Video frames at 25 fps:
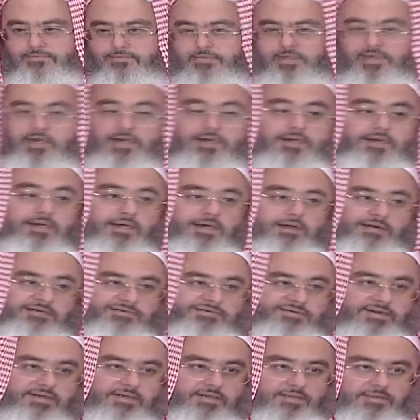من أين
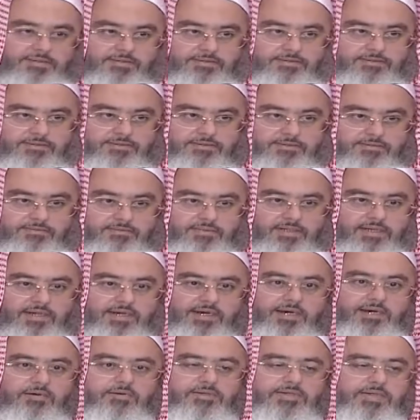عرفنا من
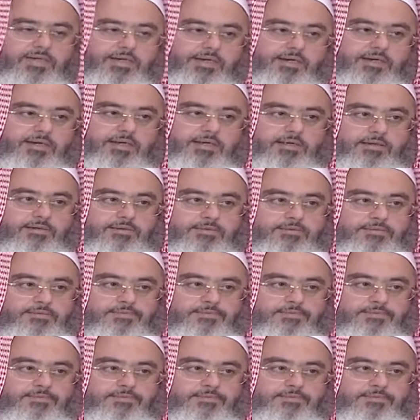أين وصلنا